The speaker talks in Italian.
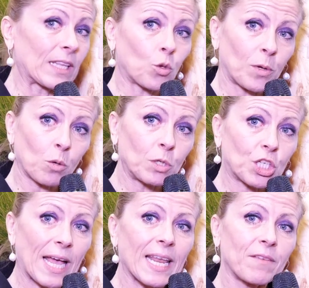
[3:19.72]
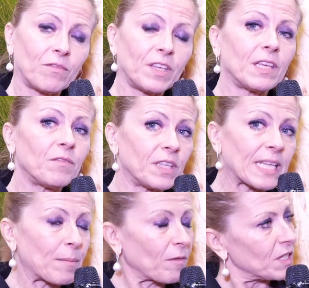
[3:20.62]
tanto per cominciare vi
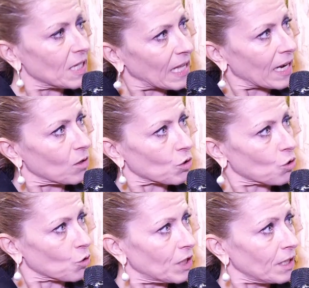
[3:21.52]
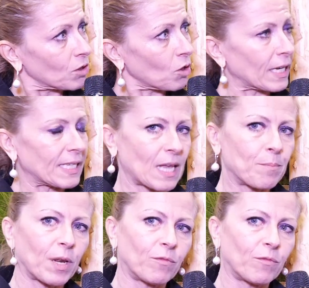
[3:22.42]
invitiamo a visitare il nostro sito che è sempre